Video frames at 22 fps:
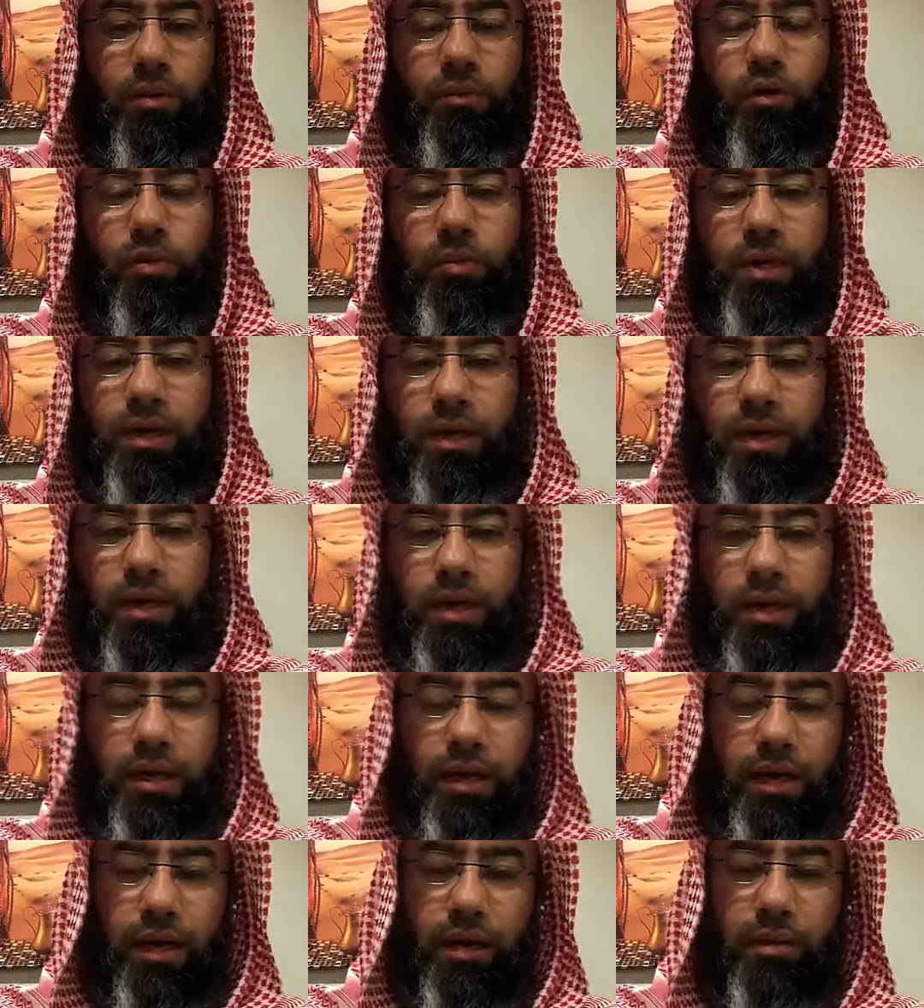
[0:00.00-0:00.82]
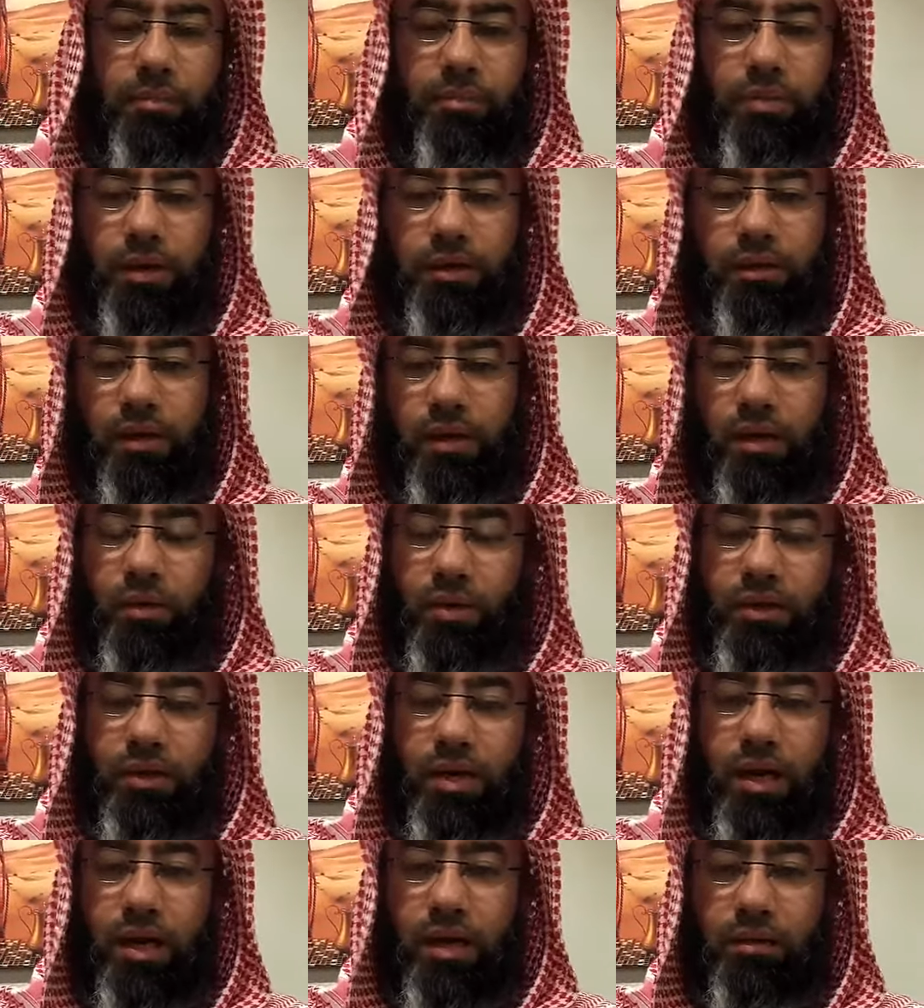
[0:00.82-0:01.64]
عموما يا احبه ترى
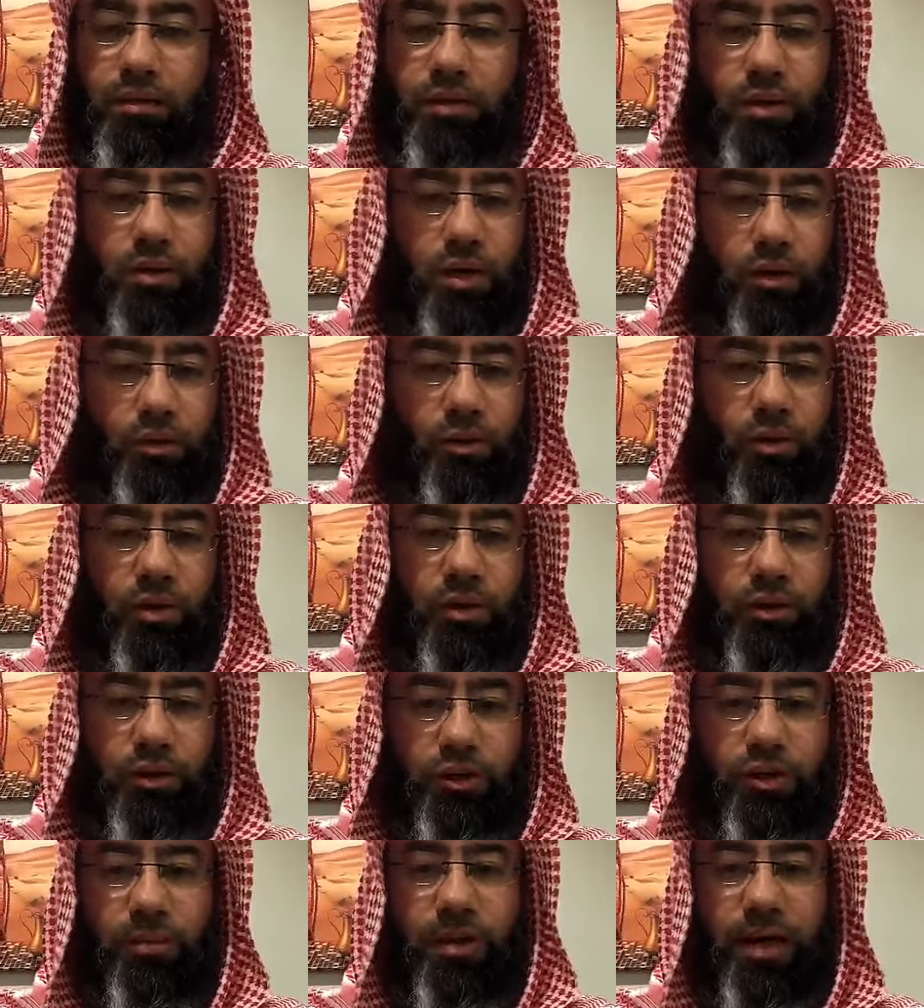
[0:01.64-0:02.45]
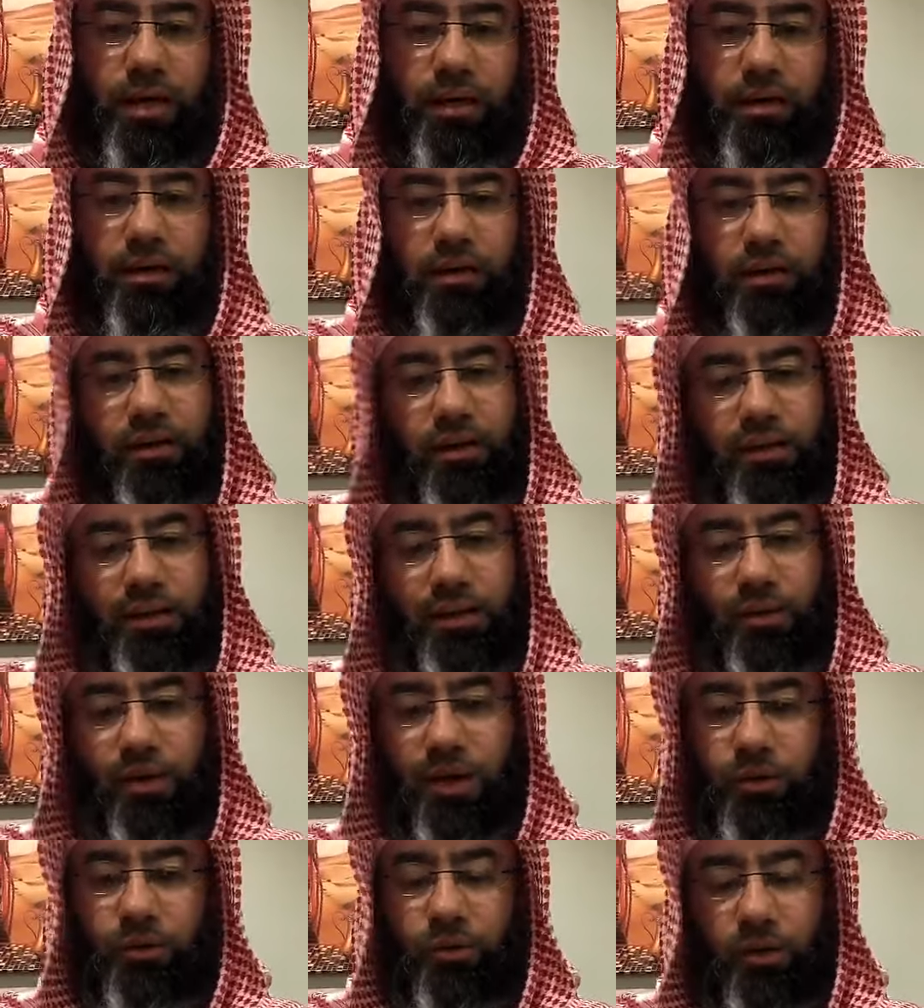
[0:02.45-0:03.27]
وسائل التواصل الاجتماعي هي
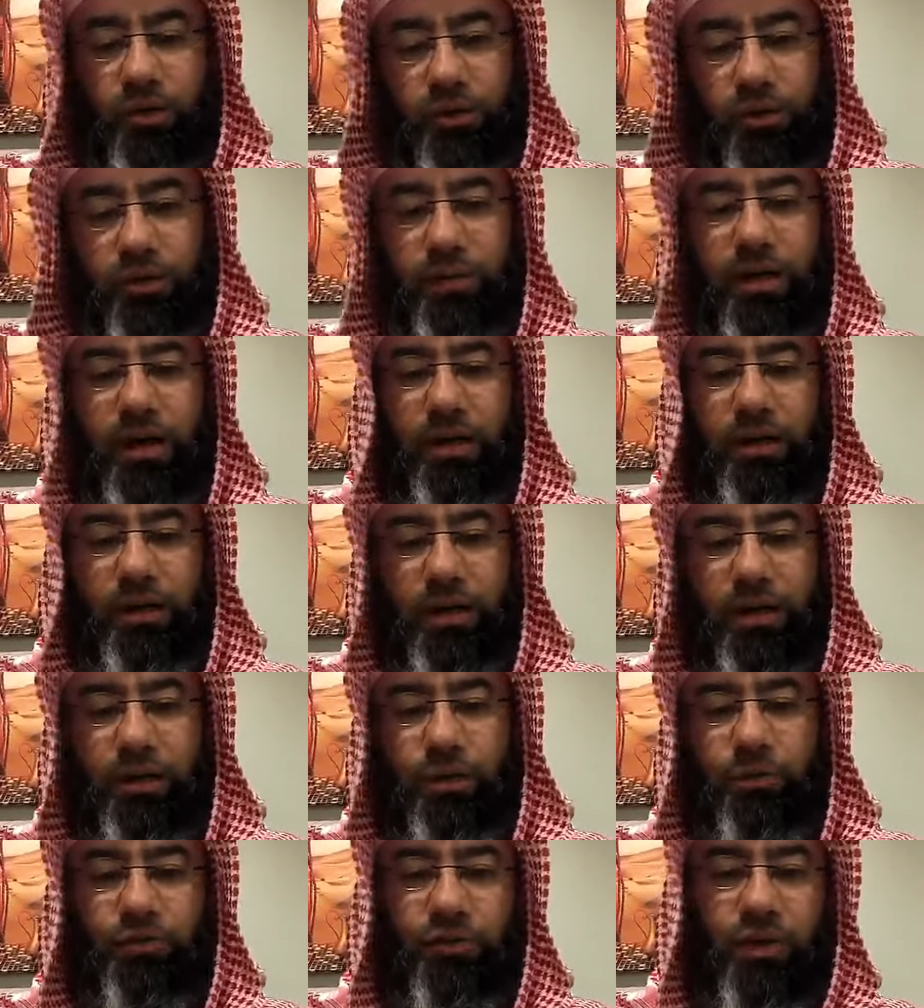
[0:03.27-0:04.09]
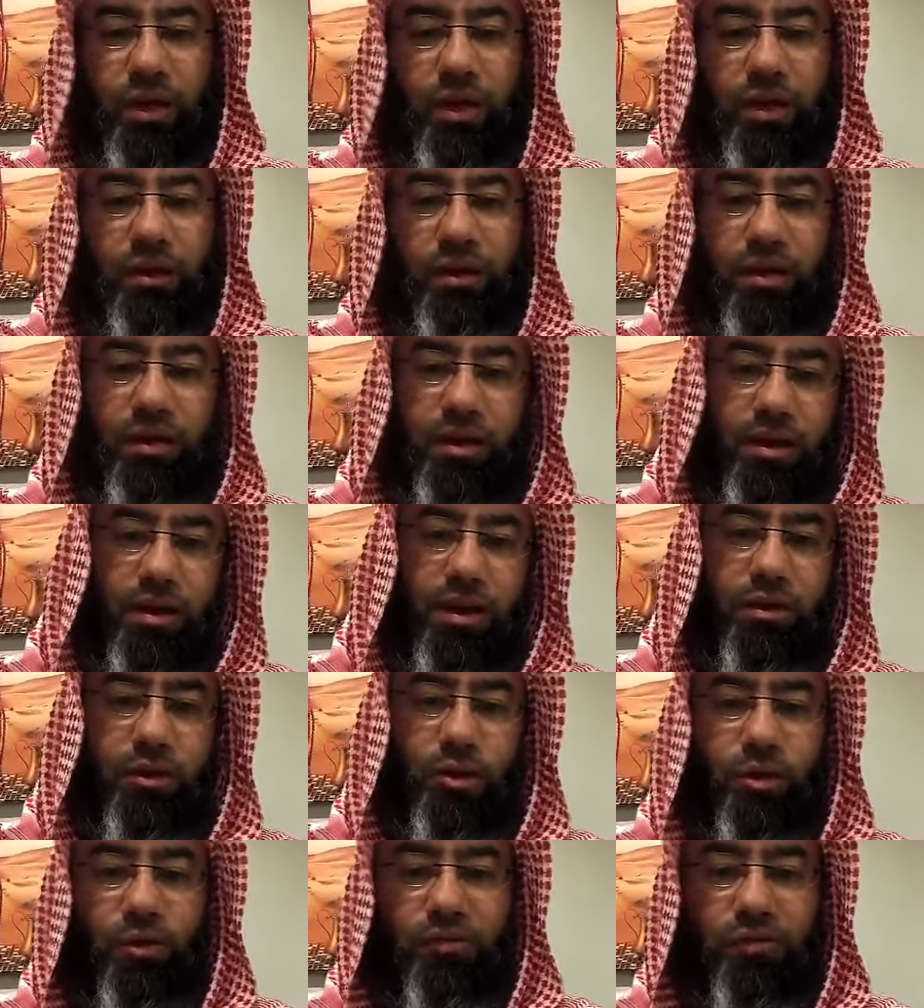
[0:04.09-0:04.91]
تواصل اجتماعي يعني يفترض ان
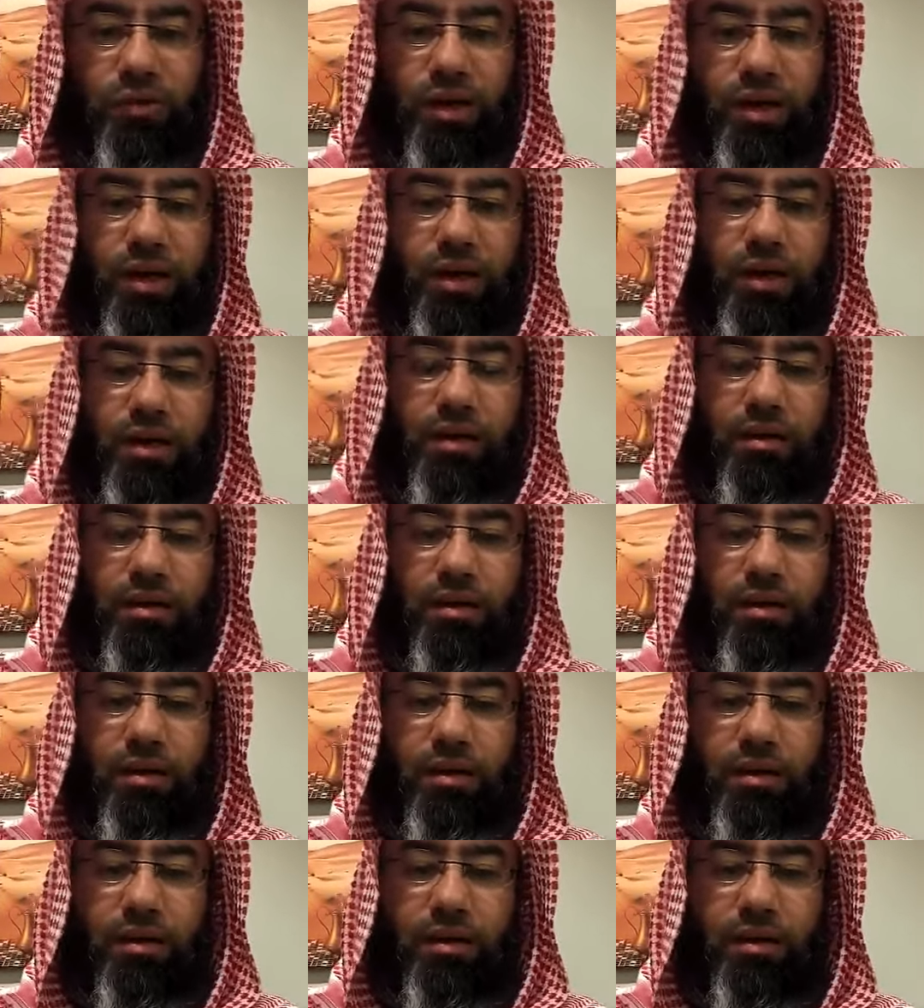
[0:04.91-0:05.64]
نذكر فيها